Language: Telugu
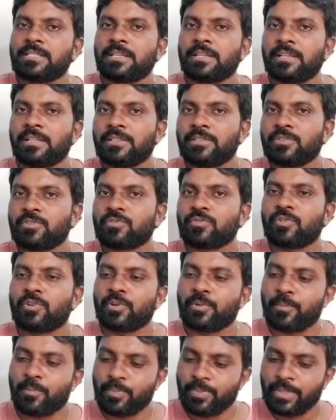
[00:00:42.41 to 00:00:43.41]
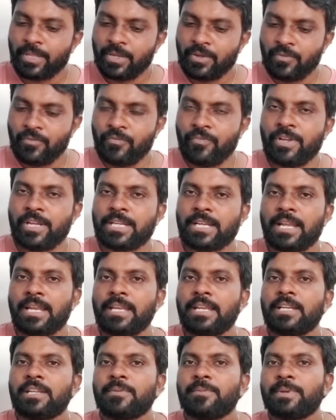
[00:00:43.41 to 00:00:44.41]
చర్యలు తీసుకోవడం
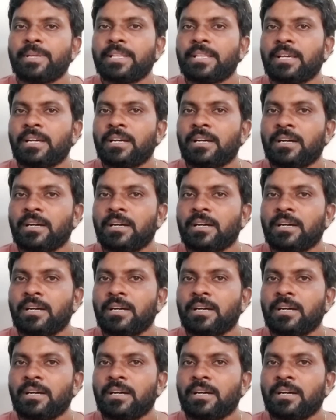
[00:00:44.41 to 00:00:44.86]
వీటన్నిటి మీద